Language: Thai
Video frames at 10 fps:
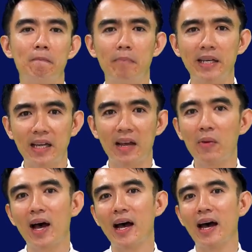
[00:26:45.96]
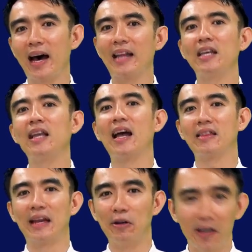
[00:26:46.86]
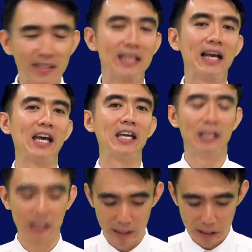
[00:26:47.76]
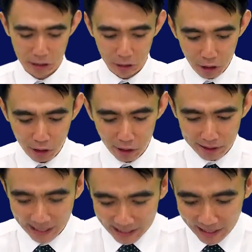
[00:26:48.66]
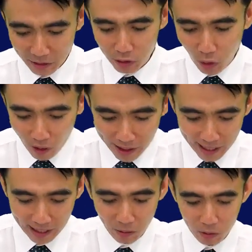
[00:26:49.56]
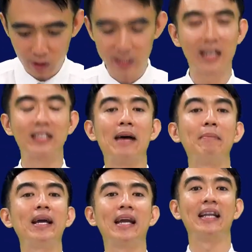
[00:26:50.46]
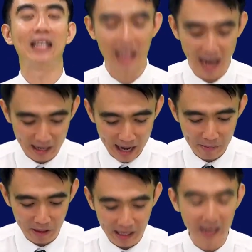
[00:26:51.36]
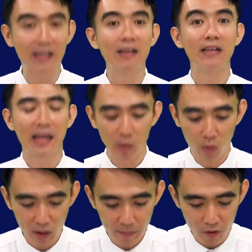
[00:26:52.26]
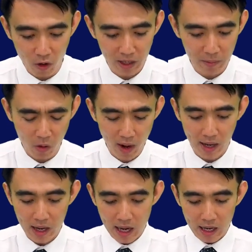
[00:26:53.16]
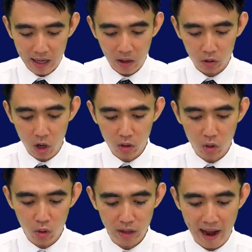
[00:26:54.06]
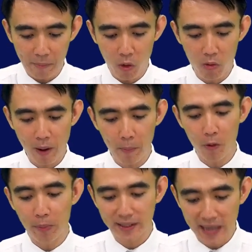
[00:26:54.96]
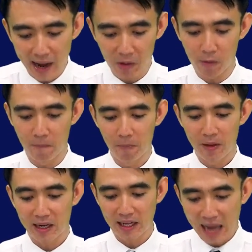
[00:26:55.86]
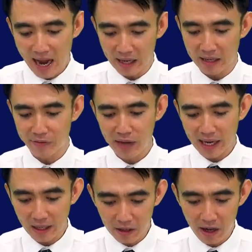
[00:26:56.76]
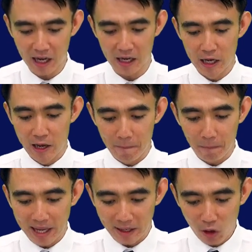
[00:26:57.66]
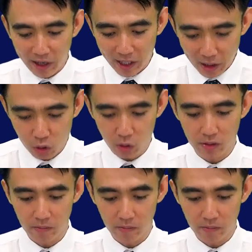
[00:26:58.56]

ไม่ใช่ว่าอธิษฐานแต่เรื่องใหญ่ๆเรื่องเล็กๆน้อยๆเนี่ยเราก็จะสามารถอธิษฐานได้เหมือนกันในวงเล็บ2เนี่ยบอกว่าเราต้องทูลถามองค์พระผู้เป็นเจ้ากระทั่งในเรื่องปลีกย่อยที่สุด